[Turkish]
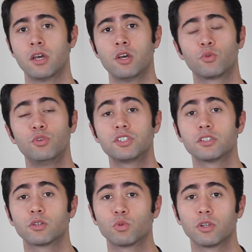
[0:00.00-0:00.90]
gün
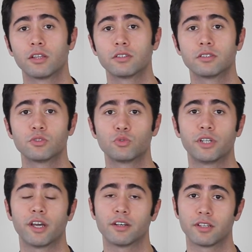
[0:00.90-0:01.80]
içinde kullandığınız
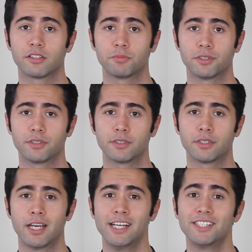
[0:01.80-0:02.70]
süreyi azaltmanız,
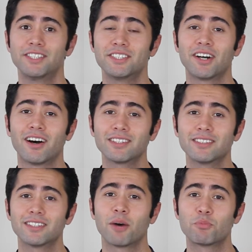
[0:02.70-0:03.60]
sizi rahatsız
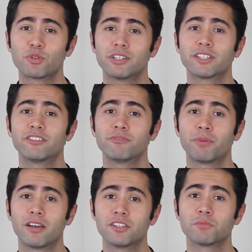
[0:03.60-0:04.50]
eden provokatif
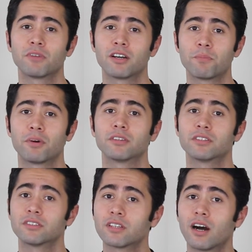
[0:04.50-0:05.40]
paylaşımlar
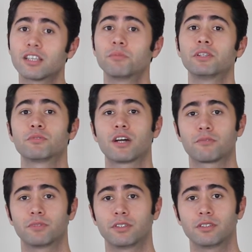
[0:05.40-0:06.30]
yapanların takibini
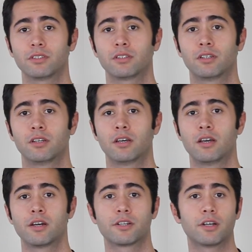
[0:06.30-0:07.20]
bırakmanız,
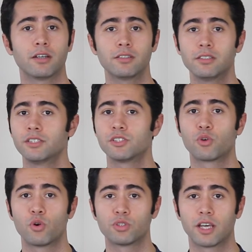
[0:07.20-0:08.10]
rahatsız edici
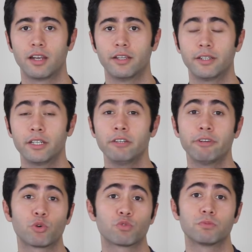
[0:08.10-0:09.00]
görselleri ve
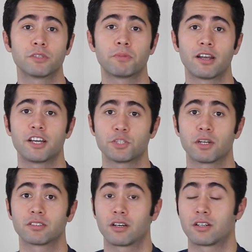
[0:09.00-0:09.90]
yorumları
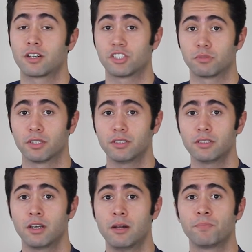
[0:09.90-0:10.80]
paylaşmaktan kaçınmanız
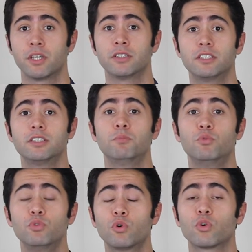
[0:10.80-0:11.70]
sizi
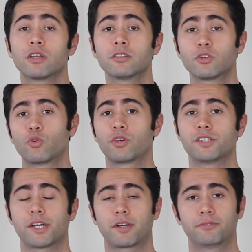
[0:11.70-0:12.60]
büyük oranda
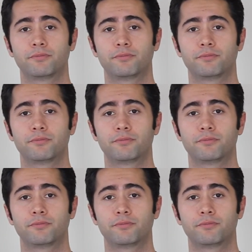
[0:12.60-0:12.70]
koruyacak.